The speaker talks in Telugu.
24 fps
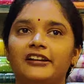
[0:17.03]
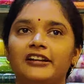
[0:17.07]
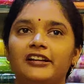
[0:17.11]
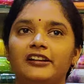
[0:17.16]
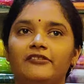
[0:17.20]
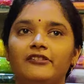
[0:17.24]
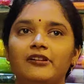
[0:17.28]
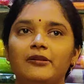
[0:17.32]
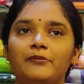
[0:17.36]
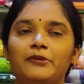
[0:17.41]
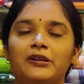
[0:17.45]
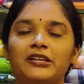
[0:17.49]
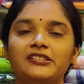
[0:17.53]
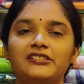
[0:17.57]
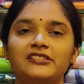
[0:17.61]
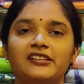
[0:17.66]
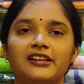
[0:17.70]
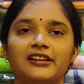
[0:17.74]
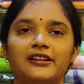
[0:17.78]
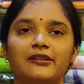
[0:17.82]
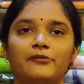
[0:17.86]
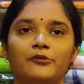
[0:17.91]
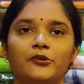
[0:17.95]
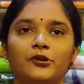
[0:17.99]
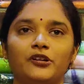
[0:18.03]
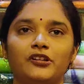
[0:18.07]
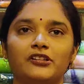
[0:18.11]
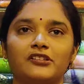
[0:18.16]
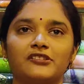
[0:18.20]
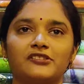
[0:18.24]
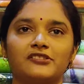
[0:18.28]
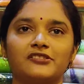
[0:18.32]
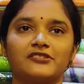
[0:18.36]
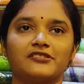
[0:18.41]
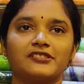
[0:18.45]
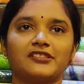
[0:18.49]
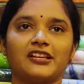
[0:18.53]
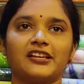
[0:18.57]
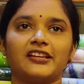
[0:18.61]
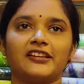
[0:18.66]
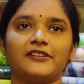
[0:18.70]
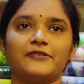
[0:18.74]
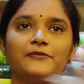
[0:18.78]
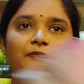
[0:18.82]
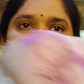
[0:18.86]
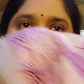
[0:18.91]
రెండు వైపులా జరీ బార్డర్స్ వస్తాయి